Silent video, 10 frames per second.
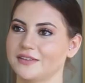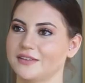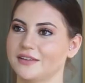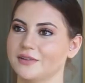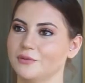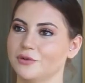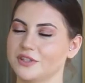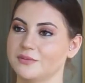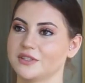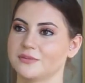dinleyelim.
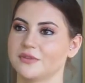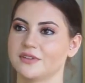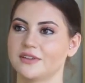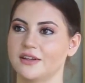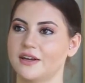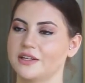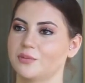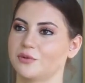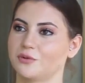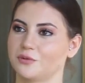Üretim aşamasında neler
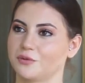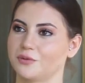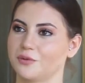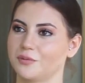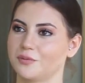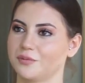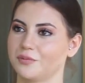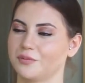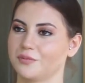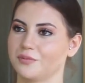yapıyorsunuz?
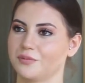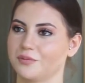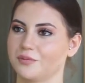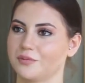Waldorf bebeklerin